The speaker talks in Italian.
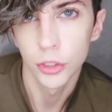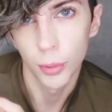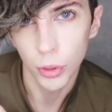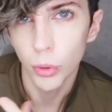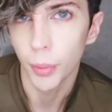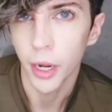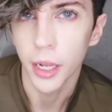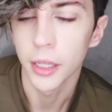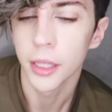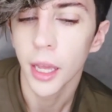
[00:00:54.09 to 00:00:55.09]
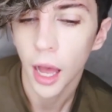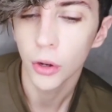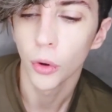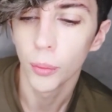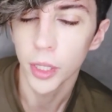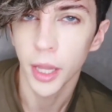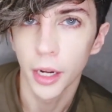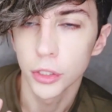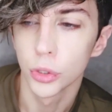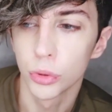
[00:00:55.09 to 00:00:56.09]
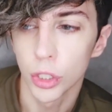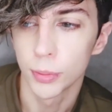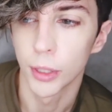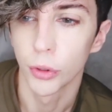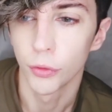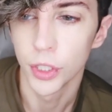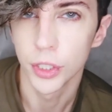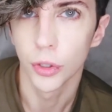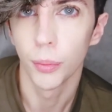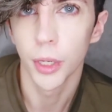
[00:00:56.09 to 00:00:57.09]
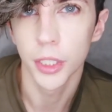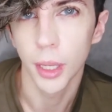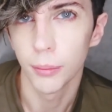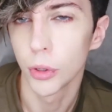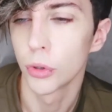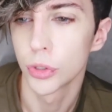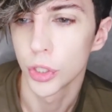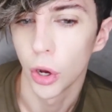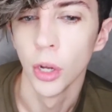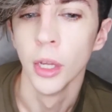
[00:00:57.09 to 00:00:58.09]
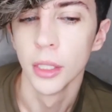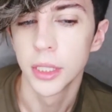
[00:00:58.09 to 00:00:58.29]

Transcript: soprattutto parenti a commentare sul tuo aspetto fisico per esempio non lo so